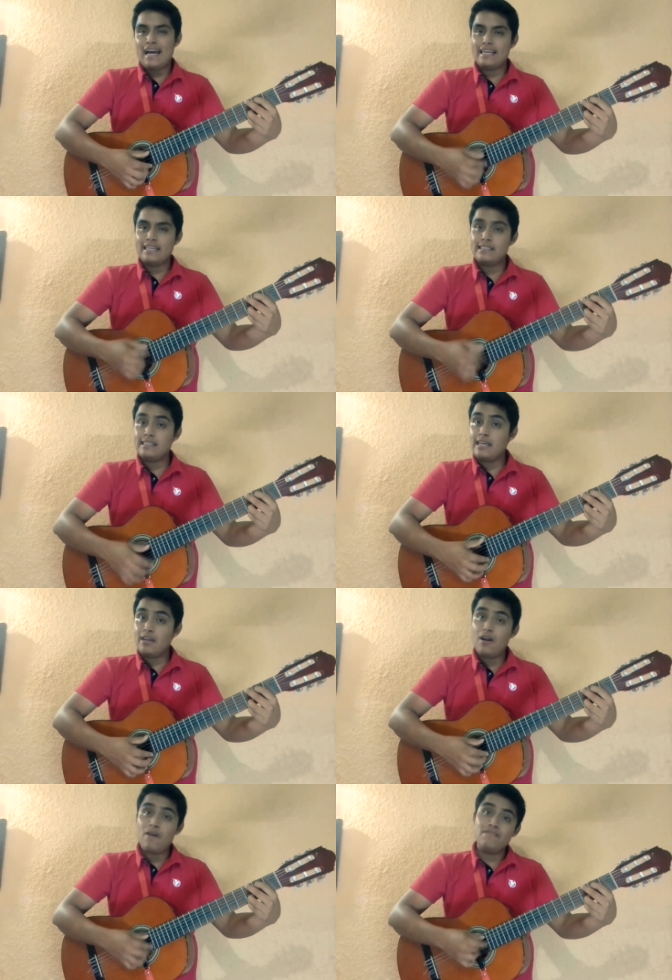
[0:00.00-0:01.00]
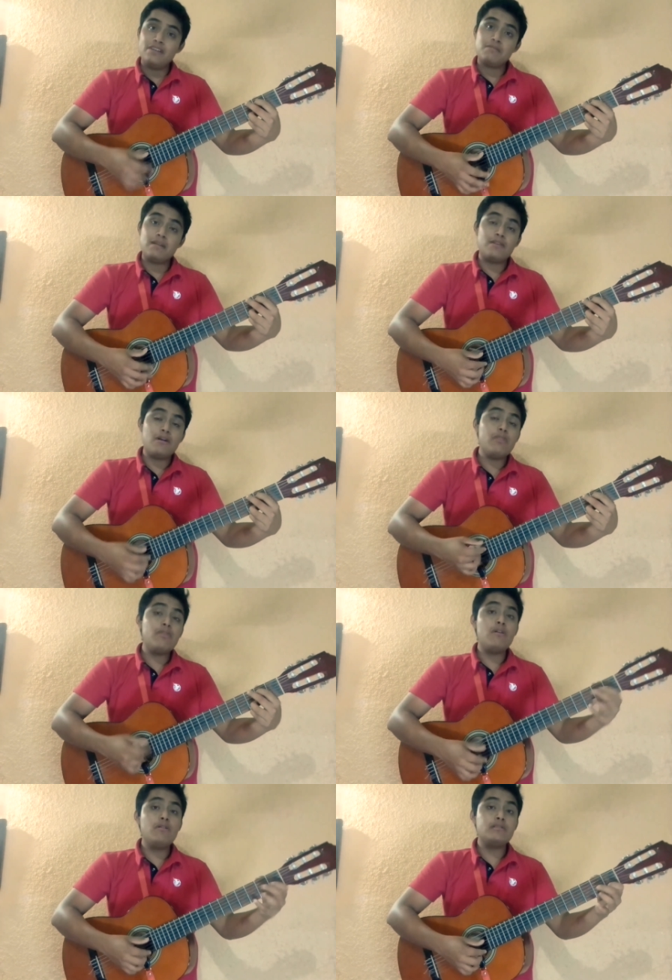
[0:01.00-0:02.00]
A clases de aerobics va
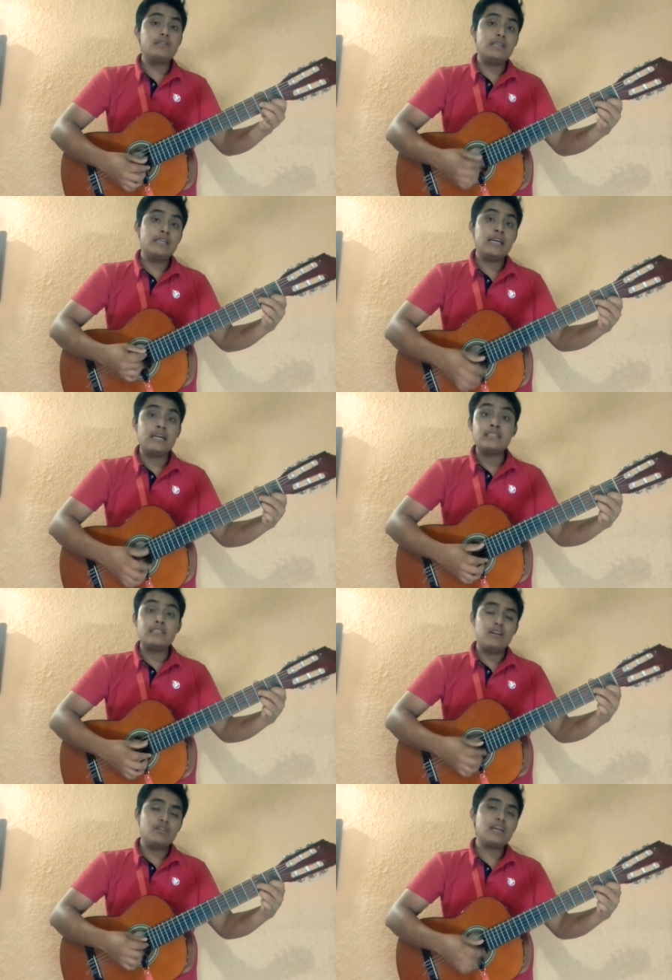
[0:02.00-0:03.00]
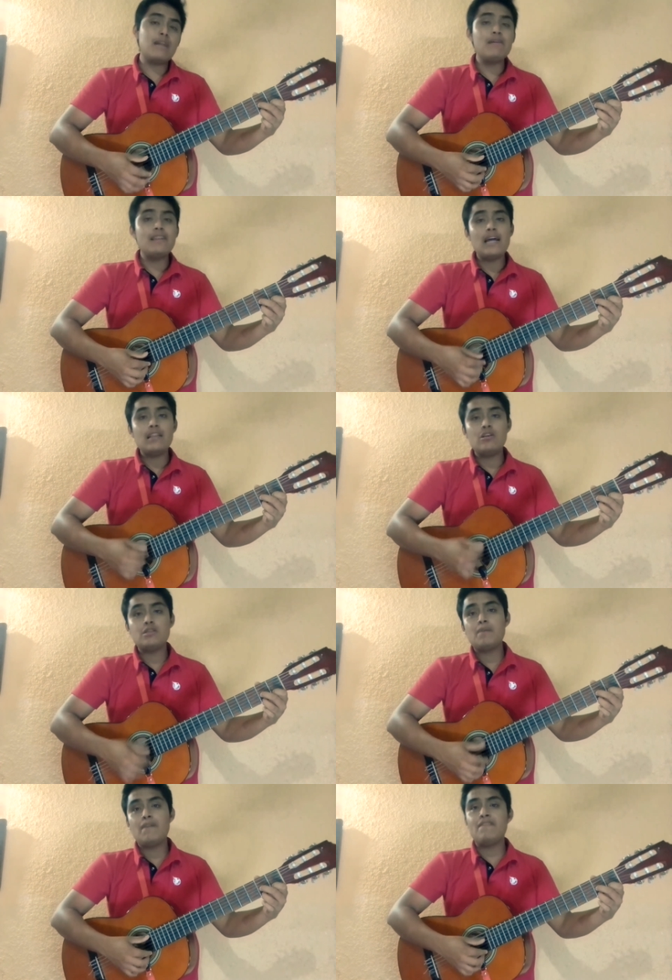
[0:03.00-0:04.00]
todos los días y los
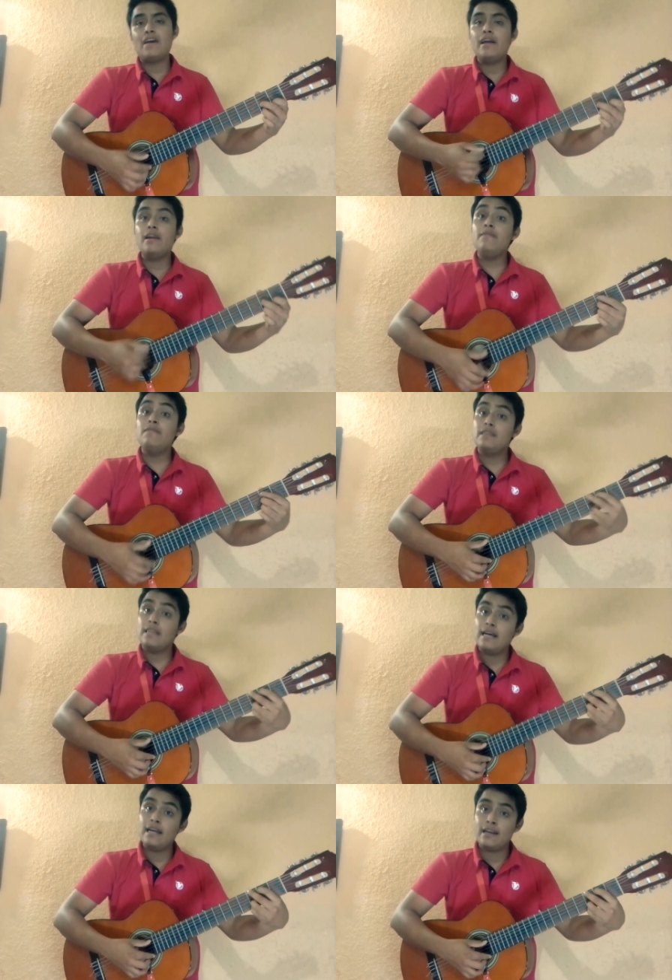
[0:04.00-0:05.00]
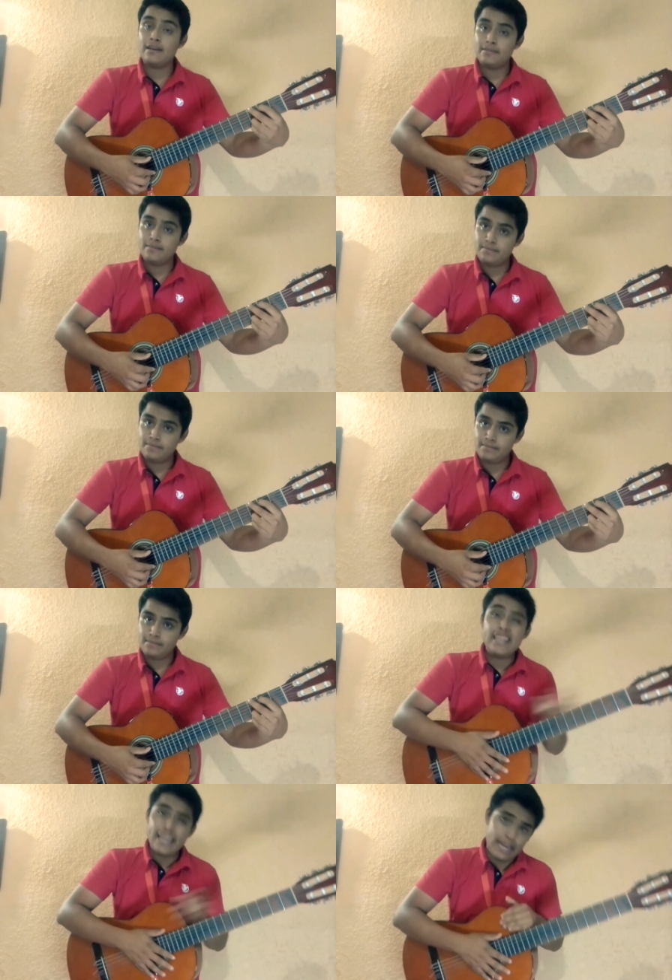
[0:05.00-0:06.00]
carbohidratos prefiere evitar.
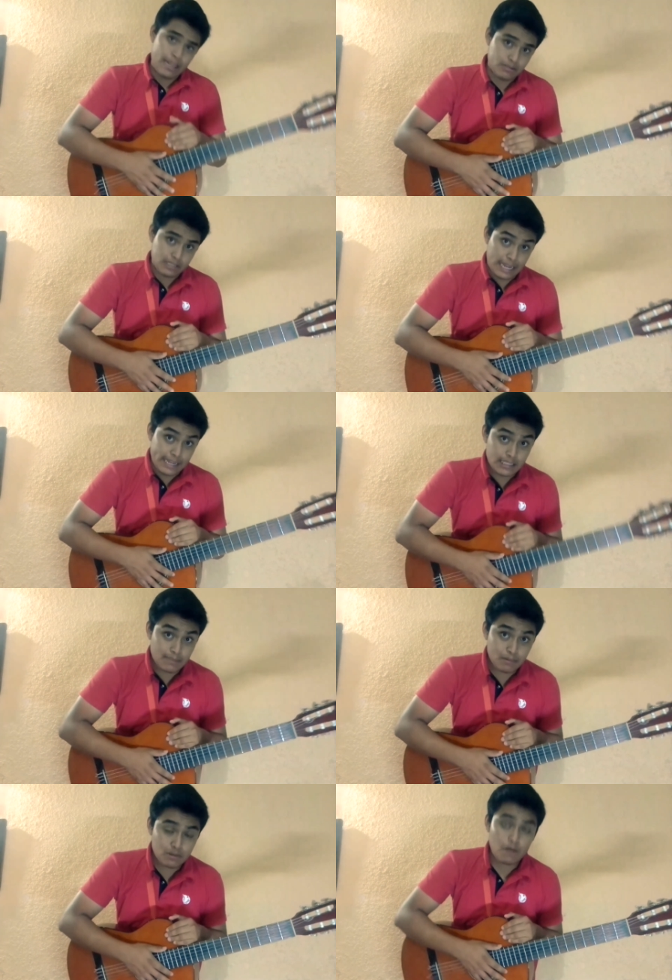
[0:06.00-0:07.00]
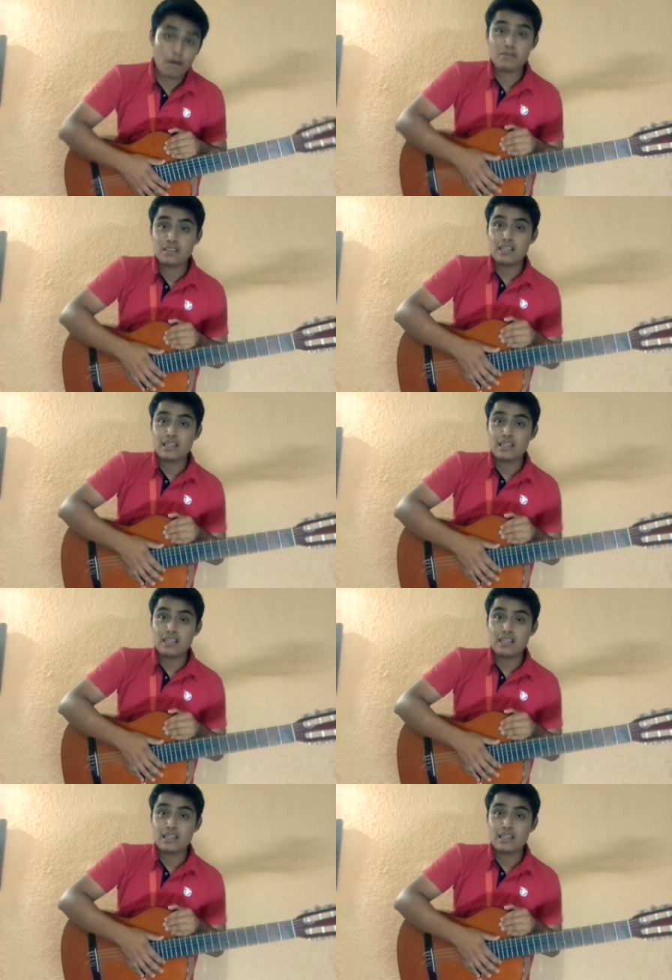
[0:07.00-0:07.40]
Y llegados a este punto vamos